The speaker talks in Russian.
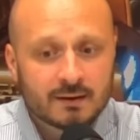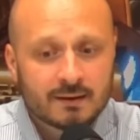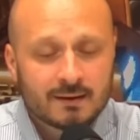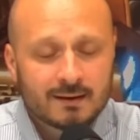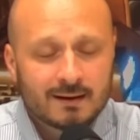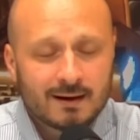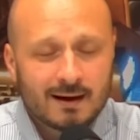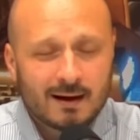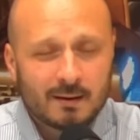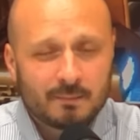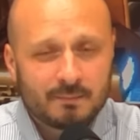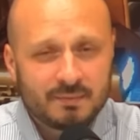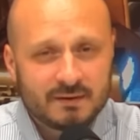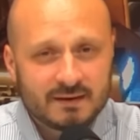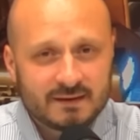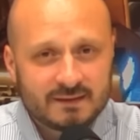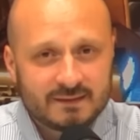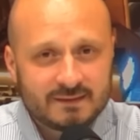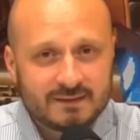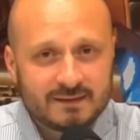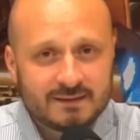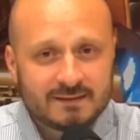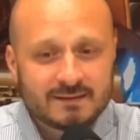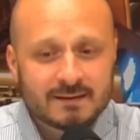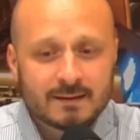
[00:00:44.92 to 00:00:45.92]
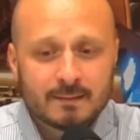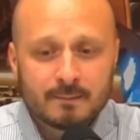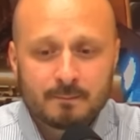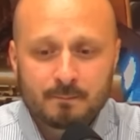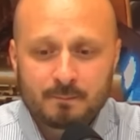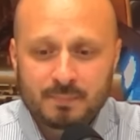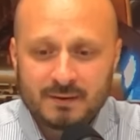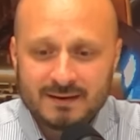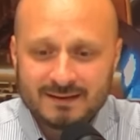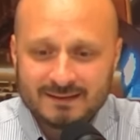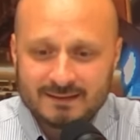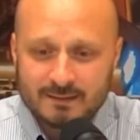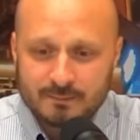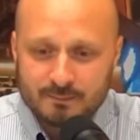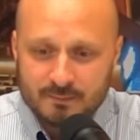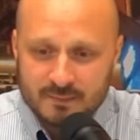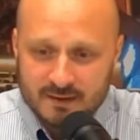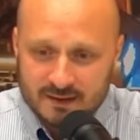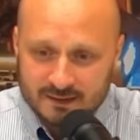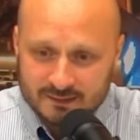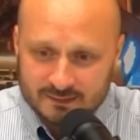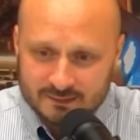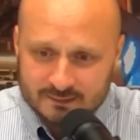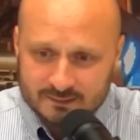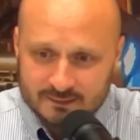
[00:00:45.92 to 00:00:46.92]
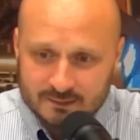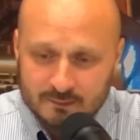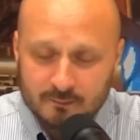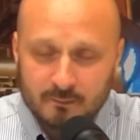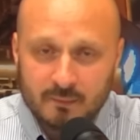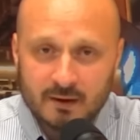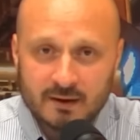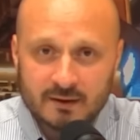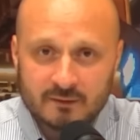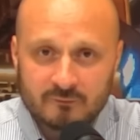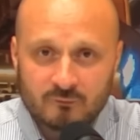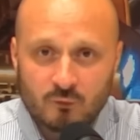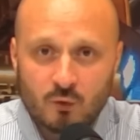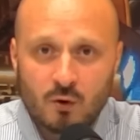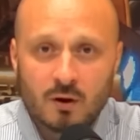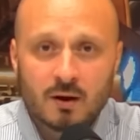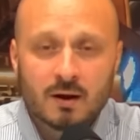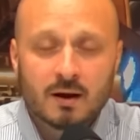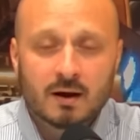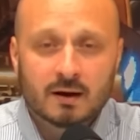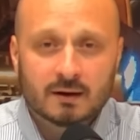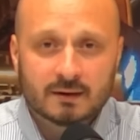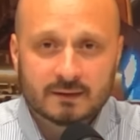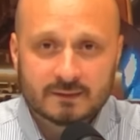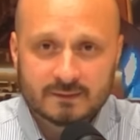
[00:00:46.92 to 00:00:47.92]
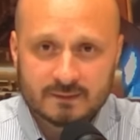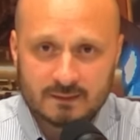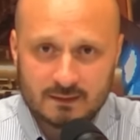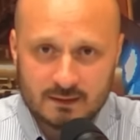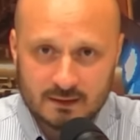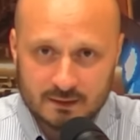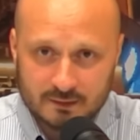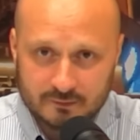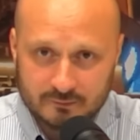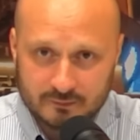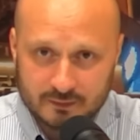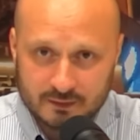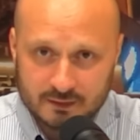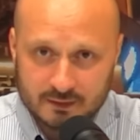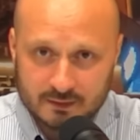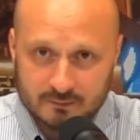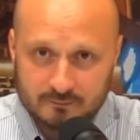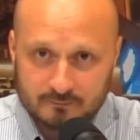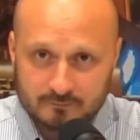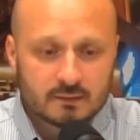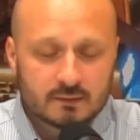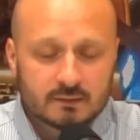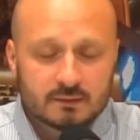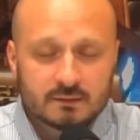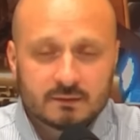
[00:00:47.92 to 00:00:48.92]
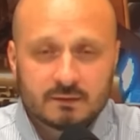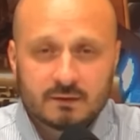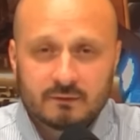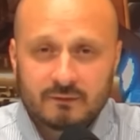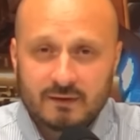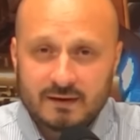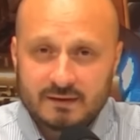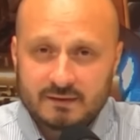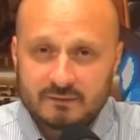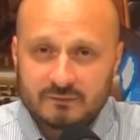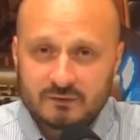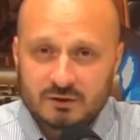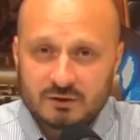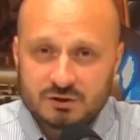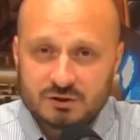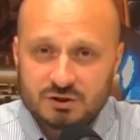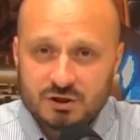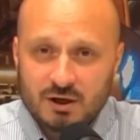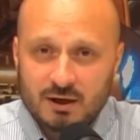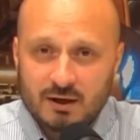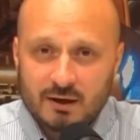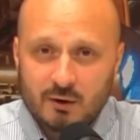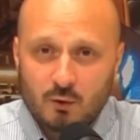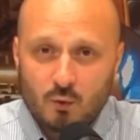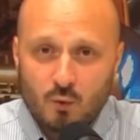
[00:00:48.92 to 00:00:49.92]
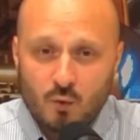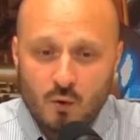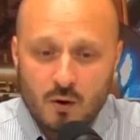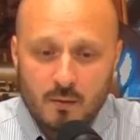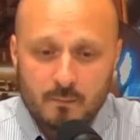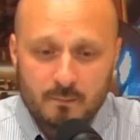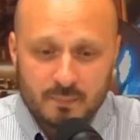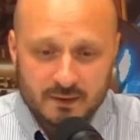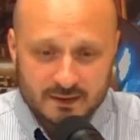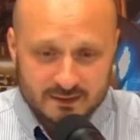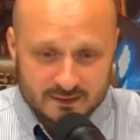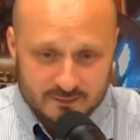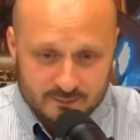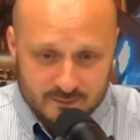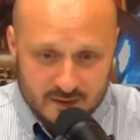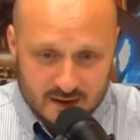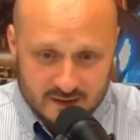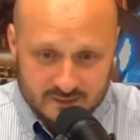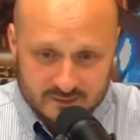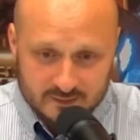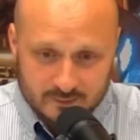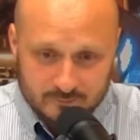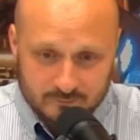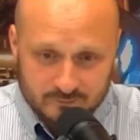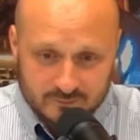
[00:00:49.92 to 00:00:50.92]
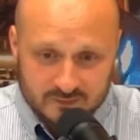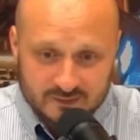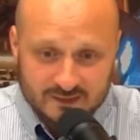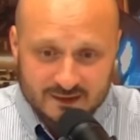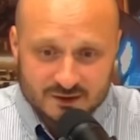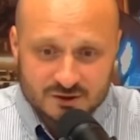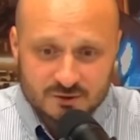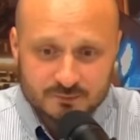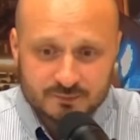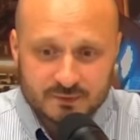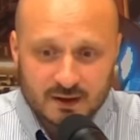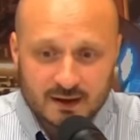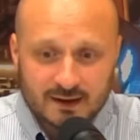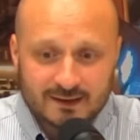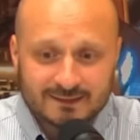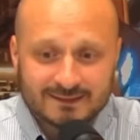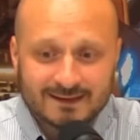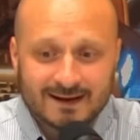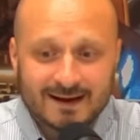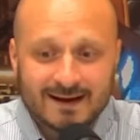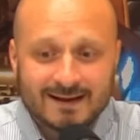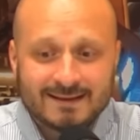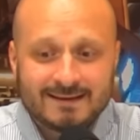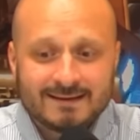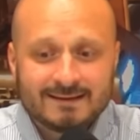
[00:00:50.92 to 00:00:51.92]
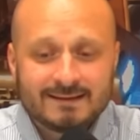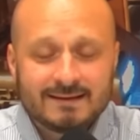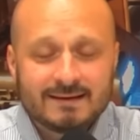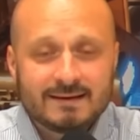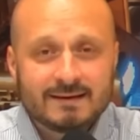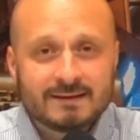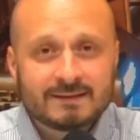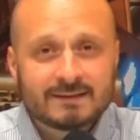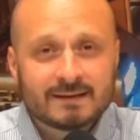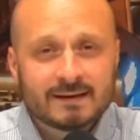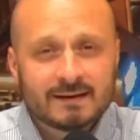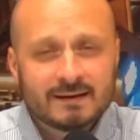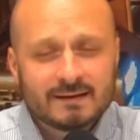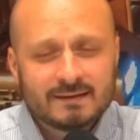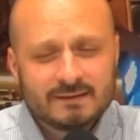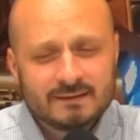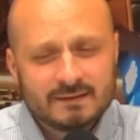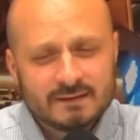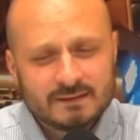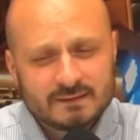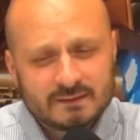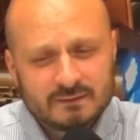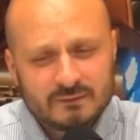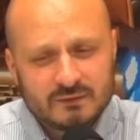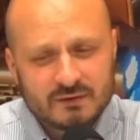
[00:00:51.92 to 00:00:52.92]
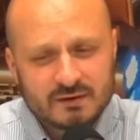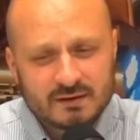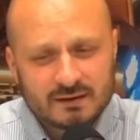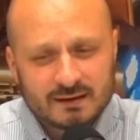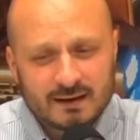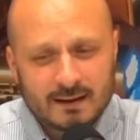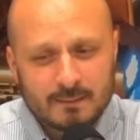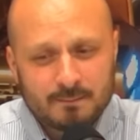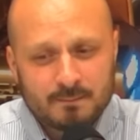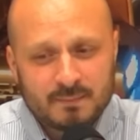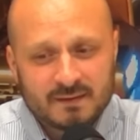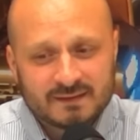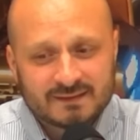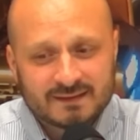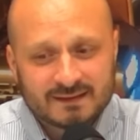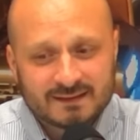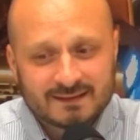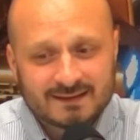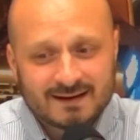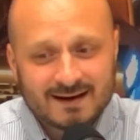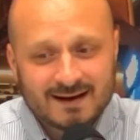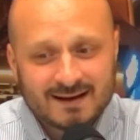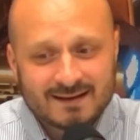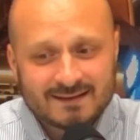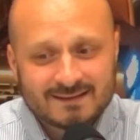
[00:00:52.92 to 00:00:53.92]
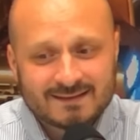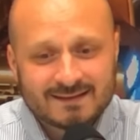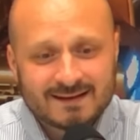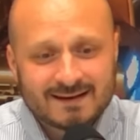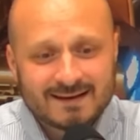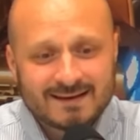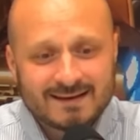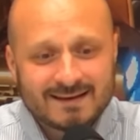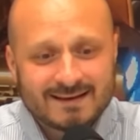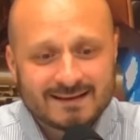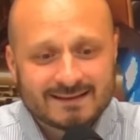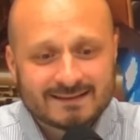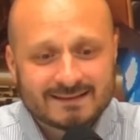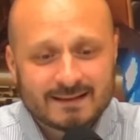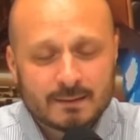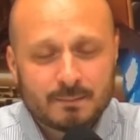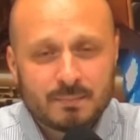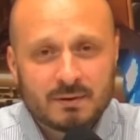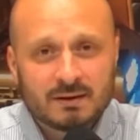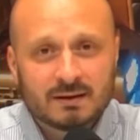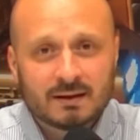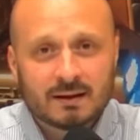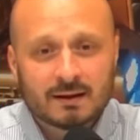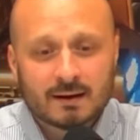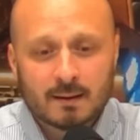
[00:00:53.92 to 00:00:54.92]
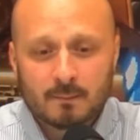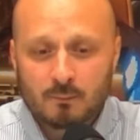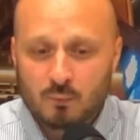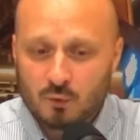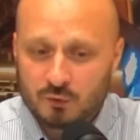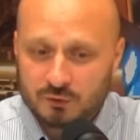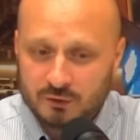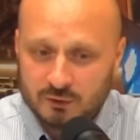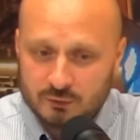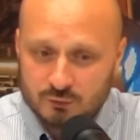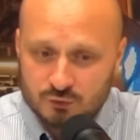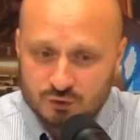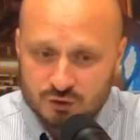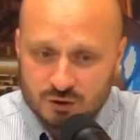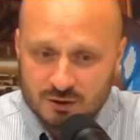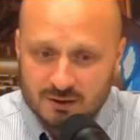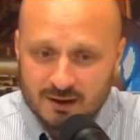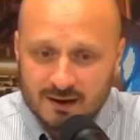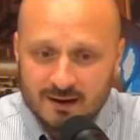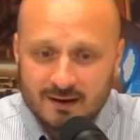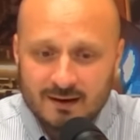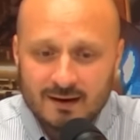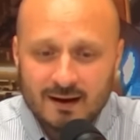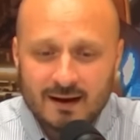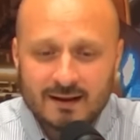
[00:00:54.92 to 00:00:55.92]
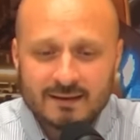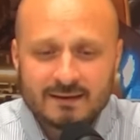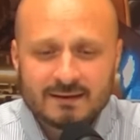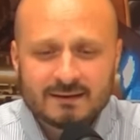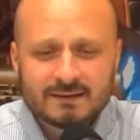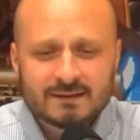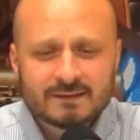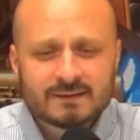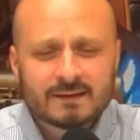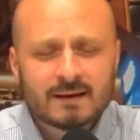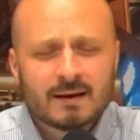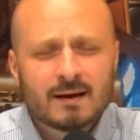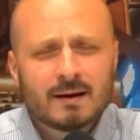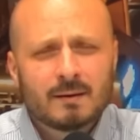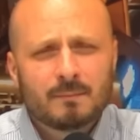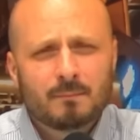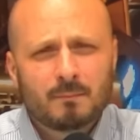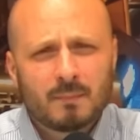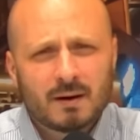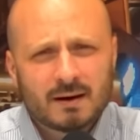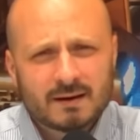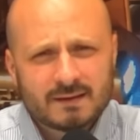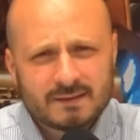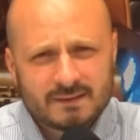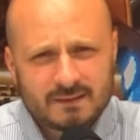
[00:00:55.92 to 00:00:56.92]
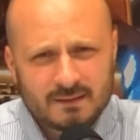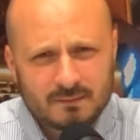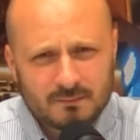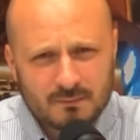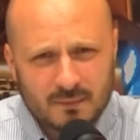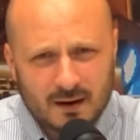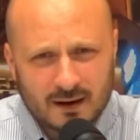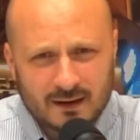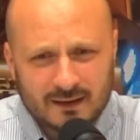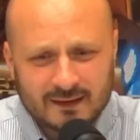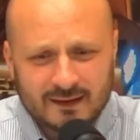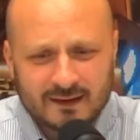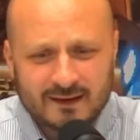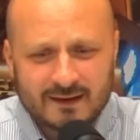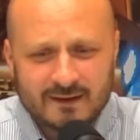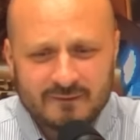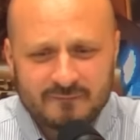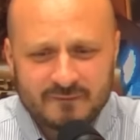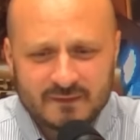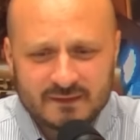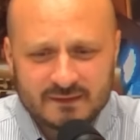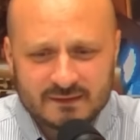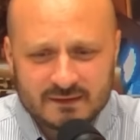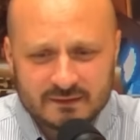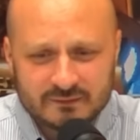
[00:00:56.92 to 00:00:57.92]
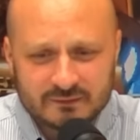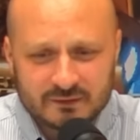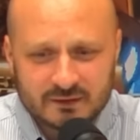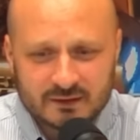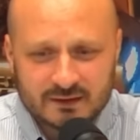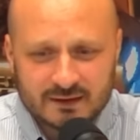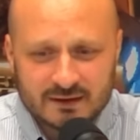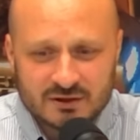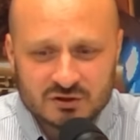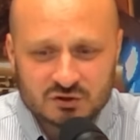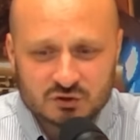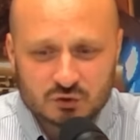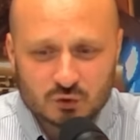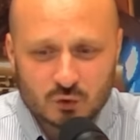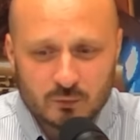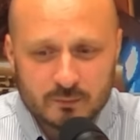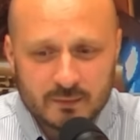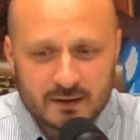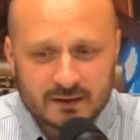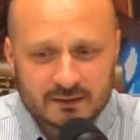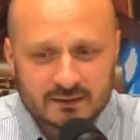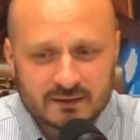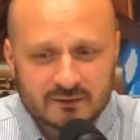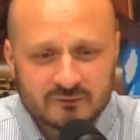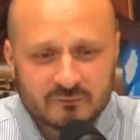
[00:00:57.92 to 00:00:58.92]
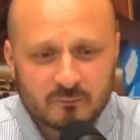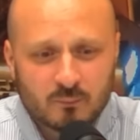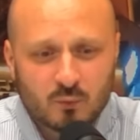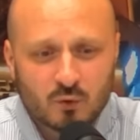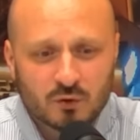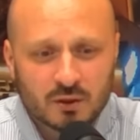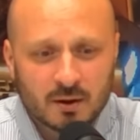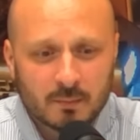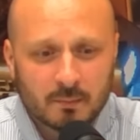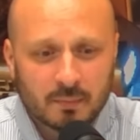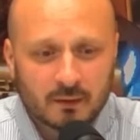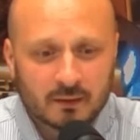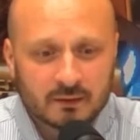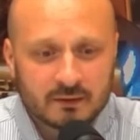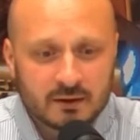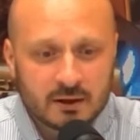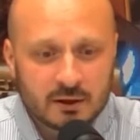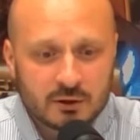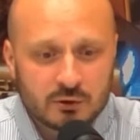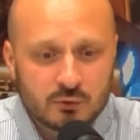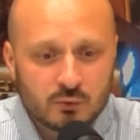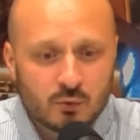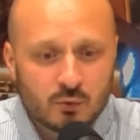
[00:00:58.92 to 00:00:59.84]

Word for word: объяснить предмет моего расследования – Давайте вначале о предмете. Скажем так, это один из действительно безотказно и стабильно работающих, один из максимально эффективных инструментов по наполнению